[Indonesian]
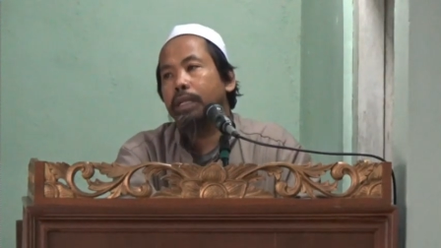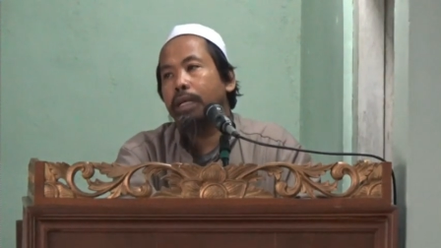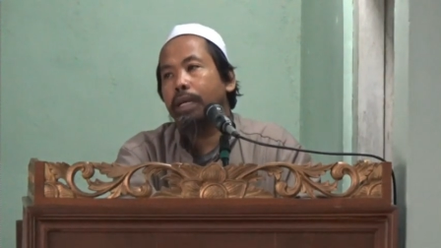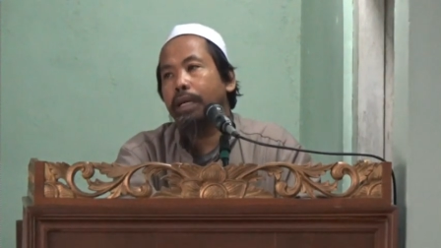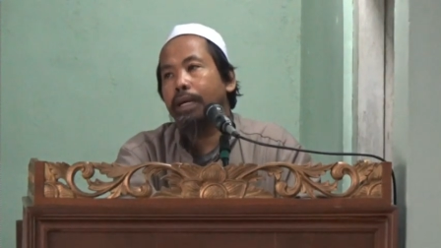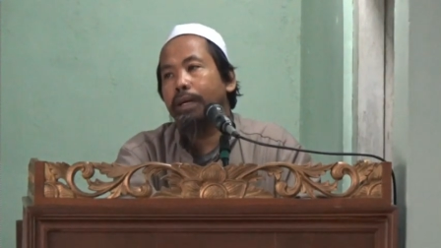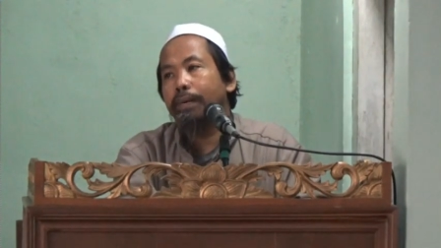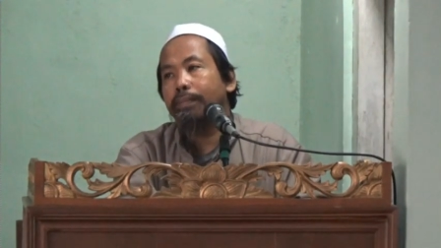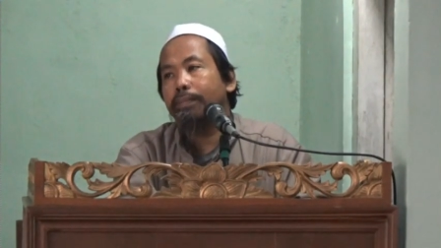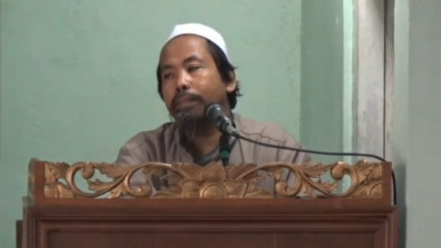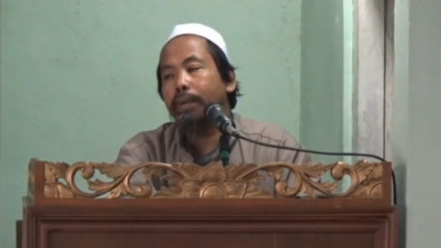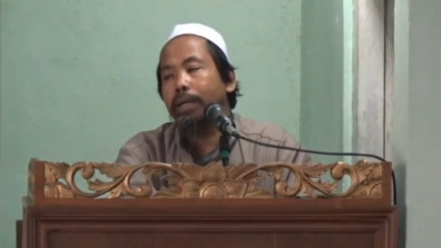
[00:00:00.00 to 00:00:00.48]

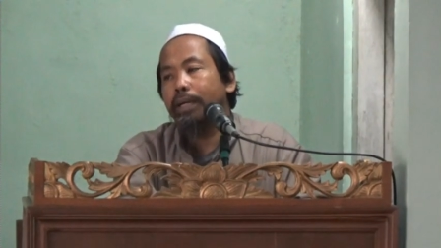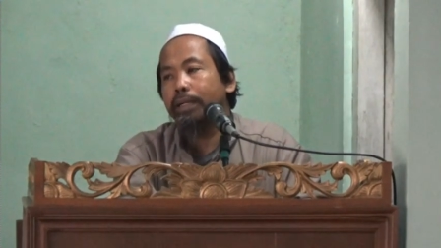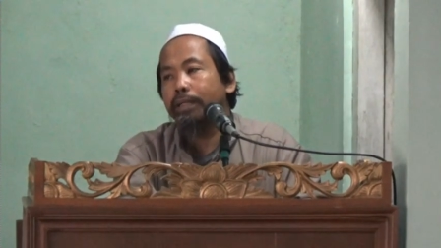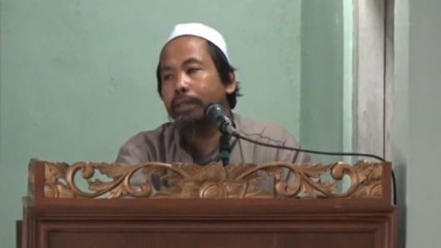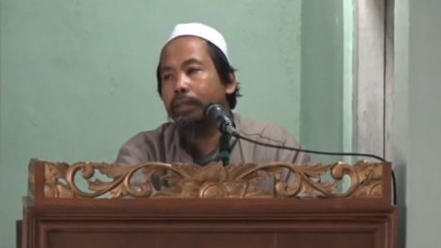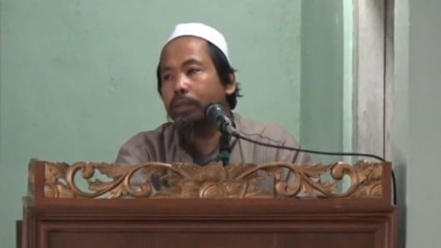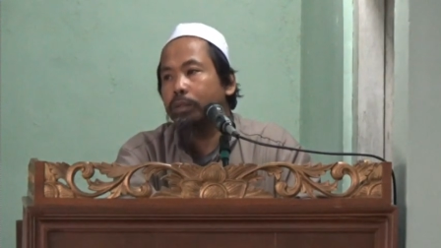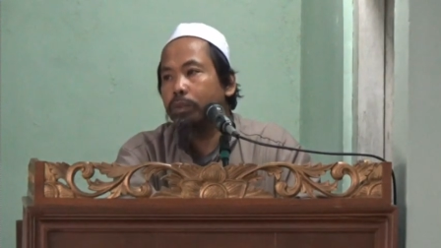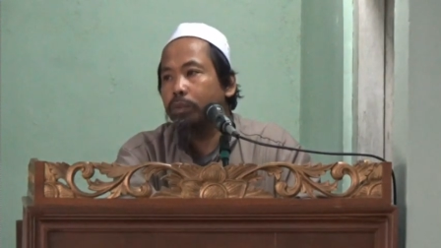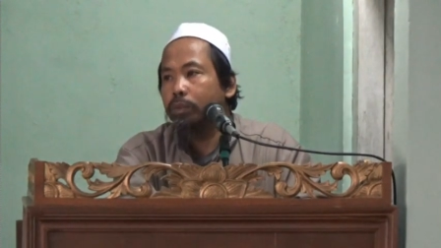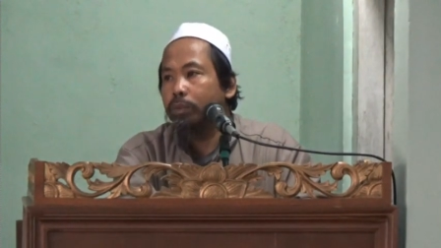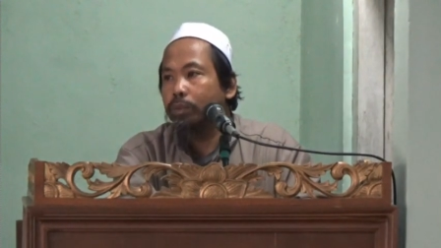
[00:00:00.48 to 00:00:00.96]
apa
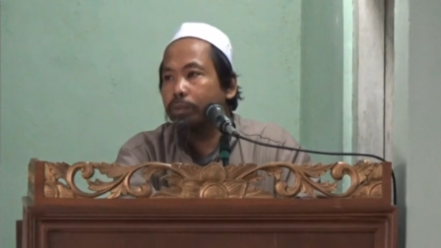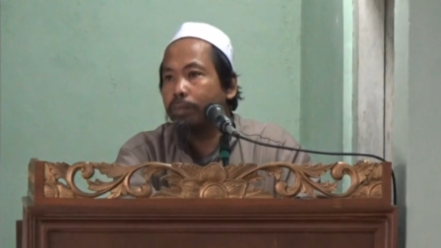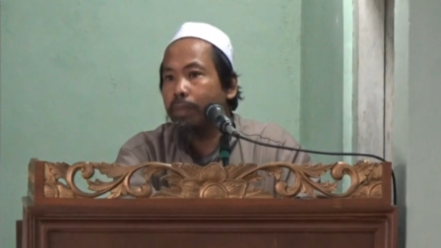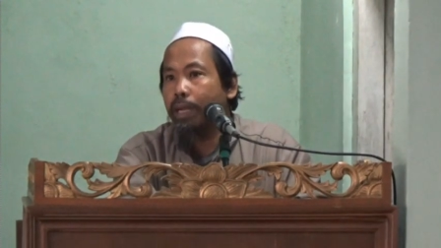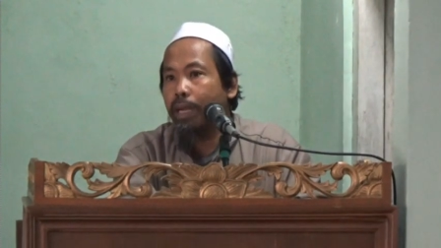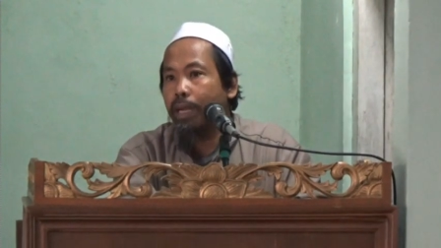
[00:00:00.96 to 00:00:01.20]
itu